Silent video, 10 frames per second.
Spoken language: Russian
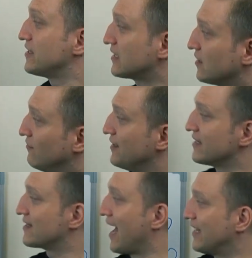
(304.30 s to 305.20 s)
если вы
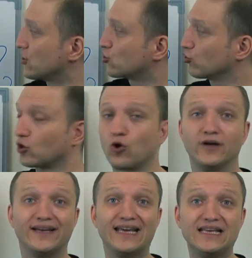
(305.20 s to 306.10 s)
не знаете, что
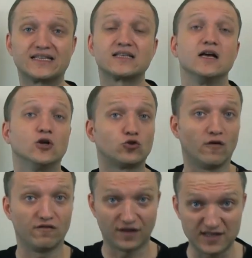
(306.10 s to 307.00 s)
такое is,
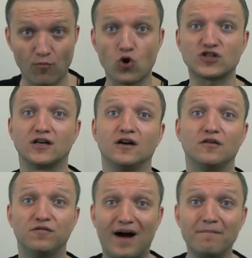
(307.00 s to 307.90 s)
то, возможно,
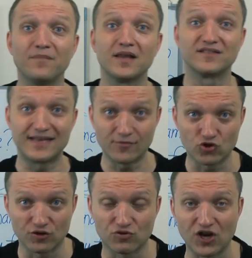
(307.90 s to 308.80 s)
вам
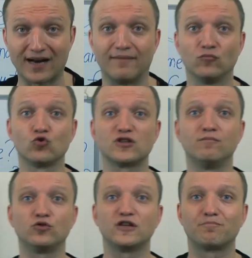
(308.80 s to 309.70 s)
следующим шагом нужно
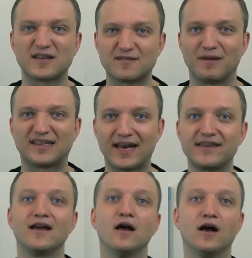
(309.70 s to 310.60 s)
будет
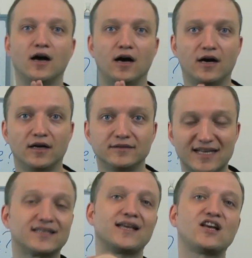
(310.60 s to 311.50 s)
посмотреть э,
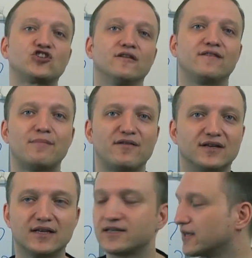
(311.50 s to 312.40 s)
настоящее время в
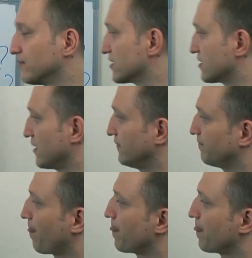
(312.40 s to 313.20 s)
английском языке.